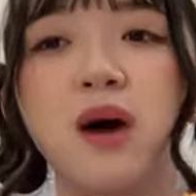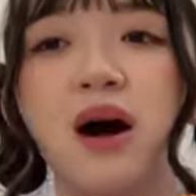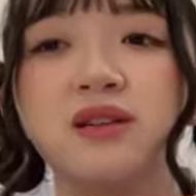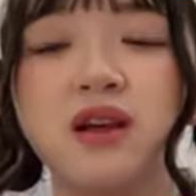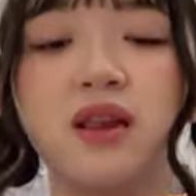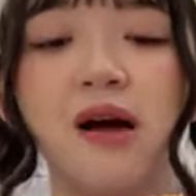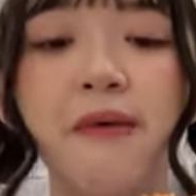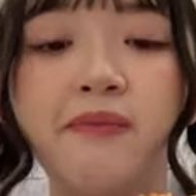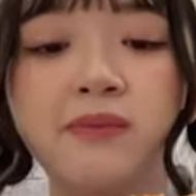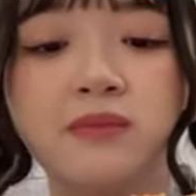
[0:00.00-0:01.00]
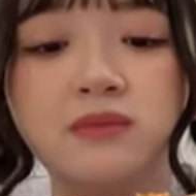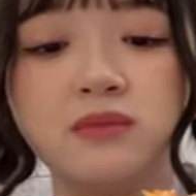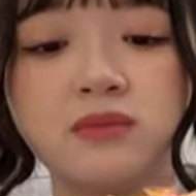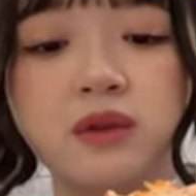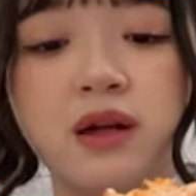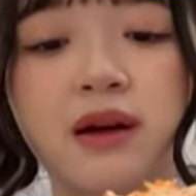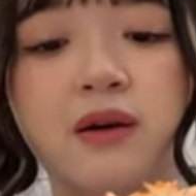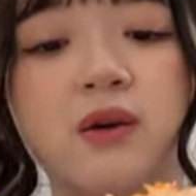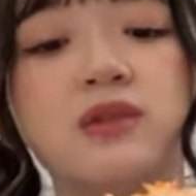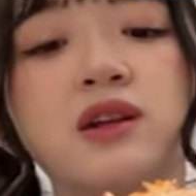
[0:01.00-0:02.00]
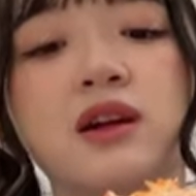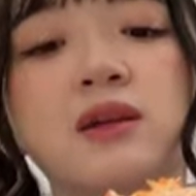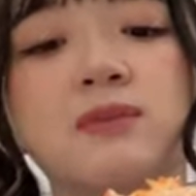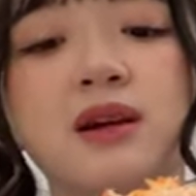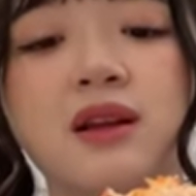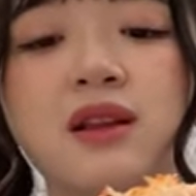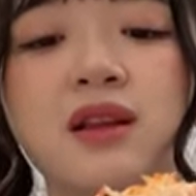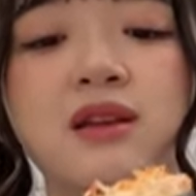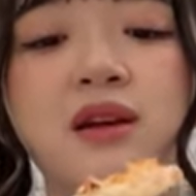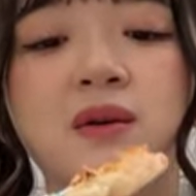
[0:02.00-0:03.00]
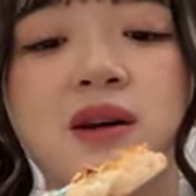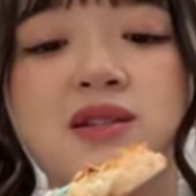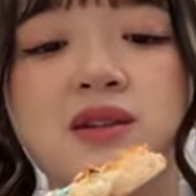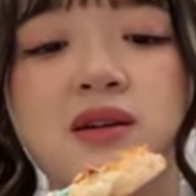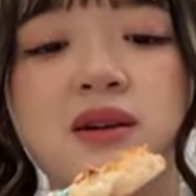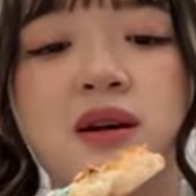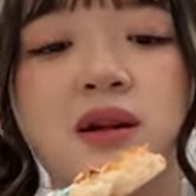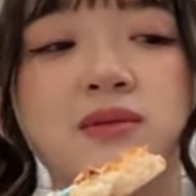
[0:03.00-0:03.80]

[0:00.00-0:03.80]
banget gila kayak oh ternyata begininya dewasa ya